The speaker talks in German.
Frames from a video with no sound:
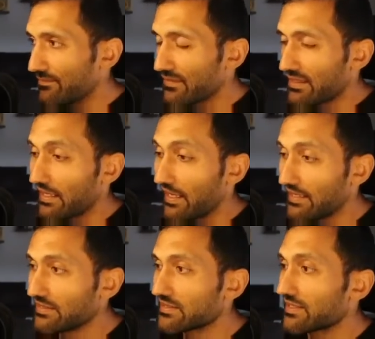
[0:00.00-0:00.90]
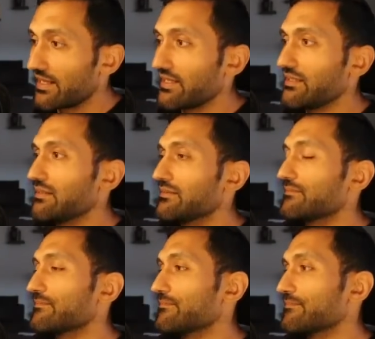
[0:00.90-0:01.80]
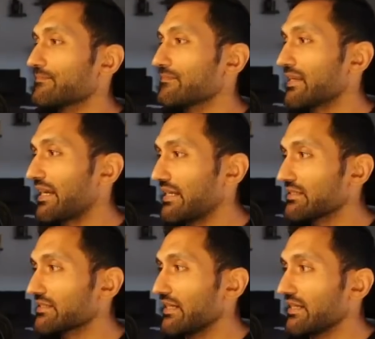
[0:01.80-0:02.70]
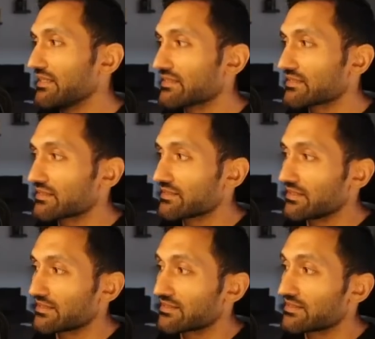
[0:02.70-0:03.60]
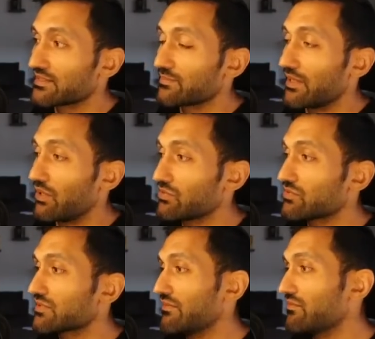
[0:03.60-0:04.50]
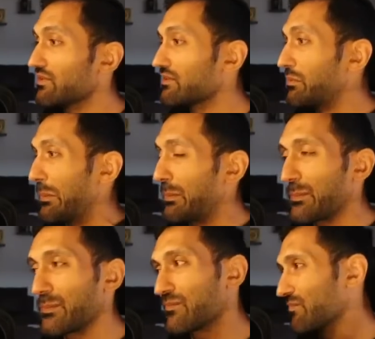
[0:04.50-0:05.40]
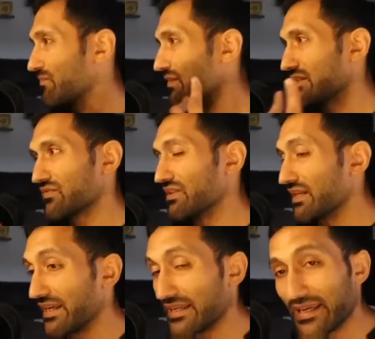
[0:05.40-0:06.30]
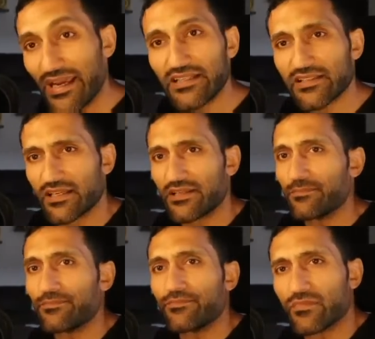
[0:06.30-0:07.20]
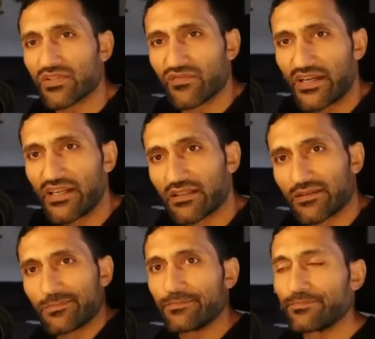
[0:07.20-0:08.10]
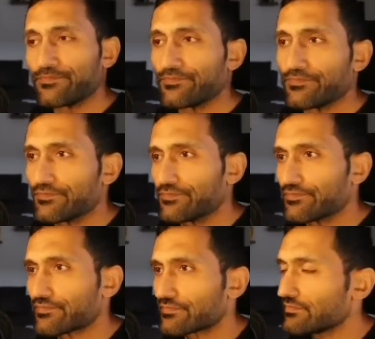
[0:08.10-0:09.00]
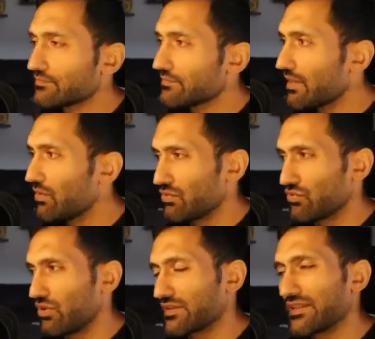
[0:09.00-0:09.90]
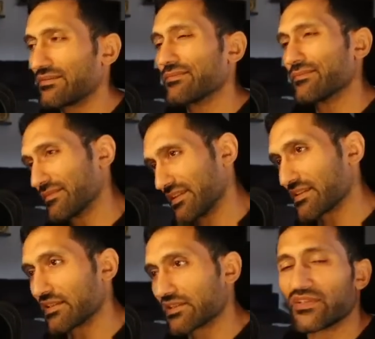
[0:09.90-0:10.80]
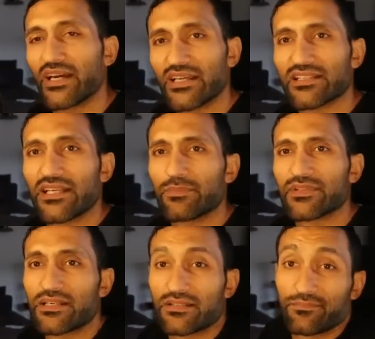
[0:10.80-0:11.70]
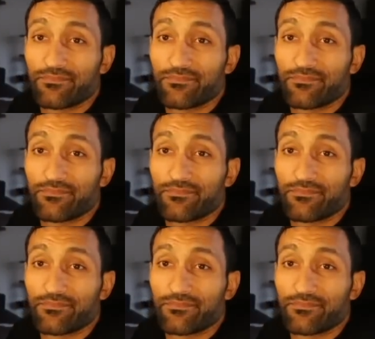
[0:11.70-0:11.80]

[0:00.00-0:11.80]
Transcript: Kann es sein, kann es sein, dass es, dass es diesmal auch so sein wird, dass wir eine kleine Rallye sehen bis Weihnachten und dort dann das Ganze wieder richtig absagt?